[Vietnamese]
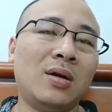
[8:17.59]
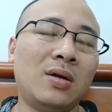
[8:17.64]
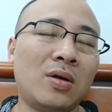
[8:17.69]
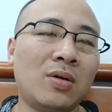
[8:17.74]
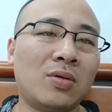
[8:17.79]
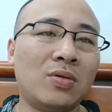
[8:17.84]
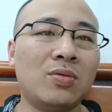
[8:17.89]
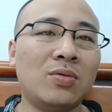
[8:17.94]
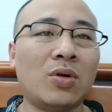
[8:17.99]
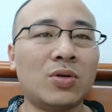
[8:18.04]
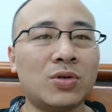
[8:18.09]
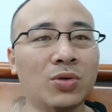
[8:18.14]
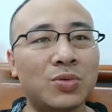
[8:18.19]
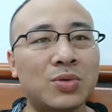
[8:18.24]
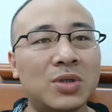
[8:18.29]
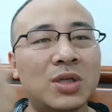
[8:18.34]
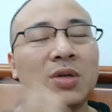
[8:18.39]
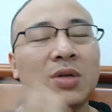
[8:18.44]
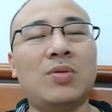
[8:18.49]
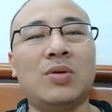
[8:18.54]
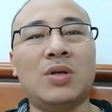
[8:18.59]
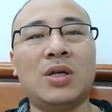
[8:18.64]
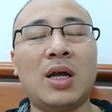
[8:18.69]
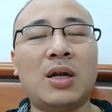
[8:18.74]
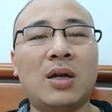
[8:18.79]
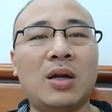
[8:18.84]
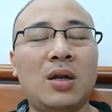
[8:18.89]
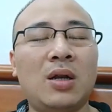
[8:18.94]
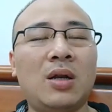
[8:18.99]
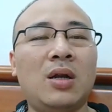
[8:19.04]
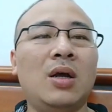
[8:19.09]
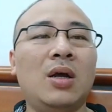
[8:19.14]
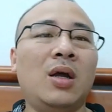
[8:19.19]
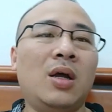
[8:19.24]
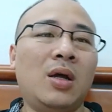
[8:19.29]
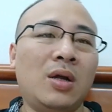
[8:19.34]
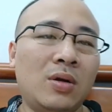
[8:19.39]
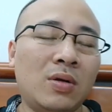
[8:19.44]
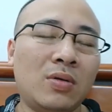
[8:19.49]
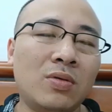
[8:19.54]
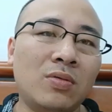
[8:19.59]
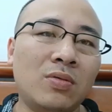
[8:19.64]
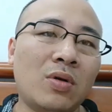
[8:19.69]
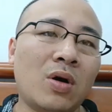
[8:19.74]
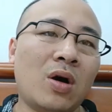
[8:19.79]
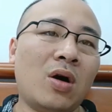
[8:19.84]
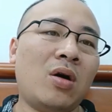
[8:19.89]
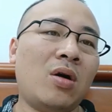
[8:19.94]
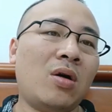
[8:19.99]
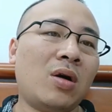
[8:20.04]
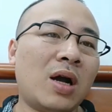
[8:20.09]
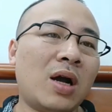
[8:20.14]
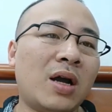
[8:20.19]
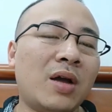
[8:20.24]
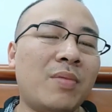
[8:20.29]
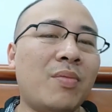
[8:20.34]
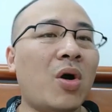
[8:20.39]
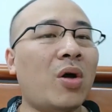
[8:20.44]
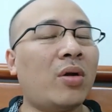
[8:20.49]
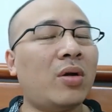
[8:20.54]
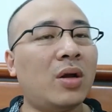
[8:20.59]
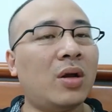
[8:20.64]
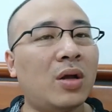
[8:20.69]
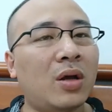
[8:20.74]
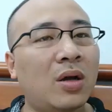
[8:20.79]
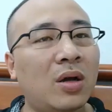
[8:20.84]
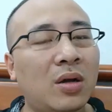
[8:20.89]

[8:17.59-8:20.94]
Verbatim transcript: Nó cũng có sushi của Nhật, nó cũng có các cái món